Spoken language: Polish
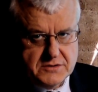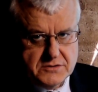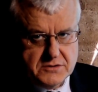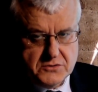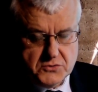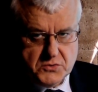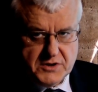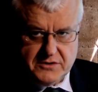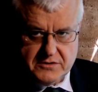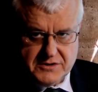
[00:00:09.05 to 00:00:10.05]
co do
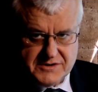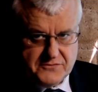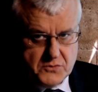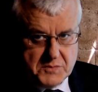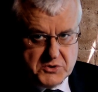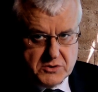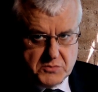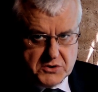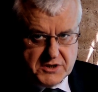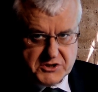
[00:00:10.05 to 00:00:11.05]
którego nie zawołamy do
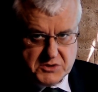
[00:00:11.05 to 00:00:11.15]
Boga,